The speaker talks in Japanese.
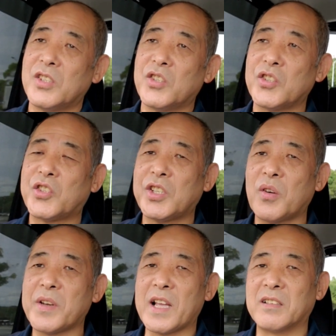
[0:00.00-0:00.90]
十四
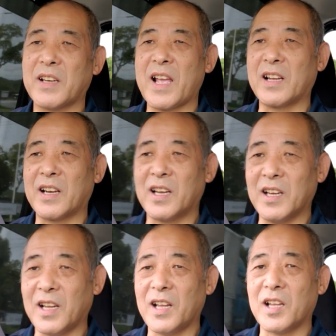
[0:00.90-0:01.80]
五年ぐらいかな。
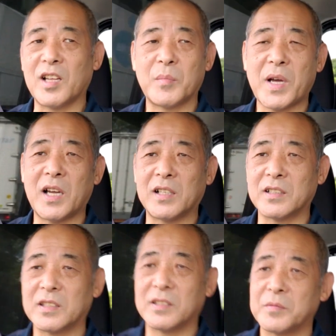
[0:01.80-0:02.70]
ま
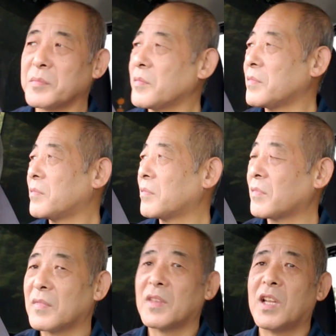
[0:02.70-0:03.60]

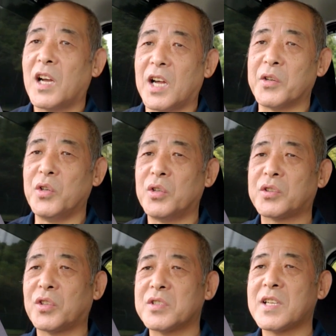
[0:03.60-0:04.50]
ああの四
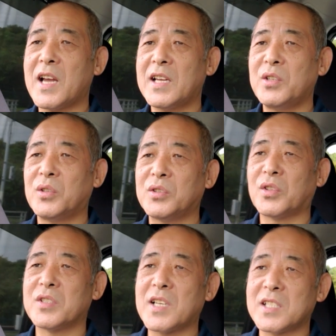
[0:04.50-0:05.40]
トン車、四
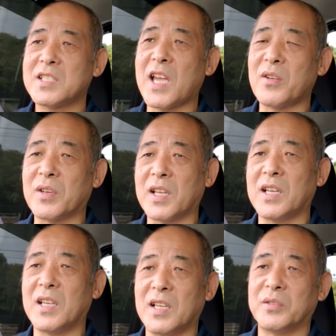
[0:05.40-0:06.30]
トン車自体を
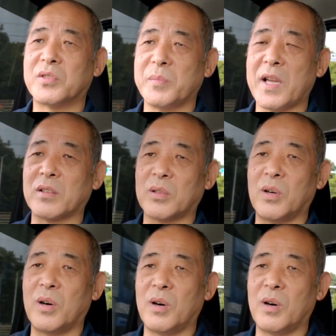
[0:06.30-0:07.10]
ね含めると、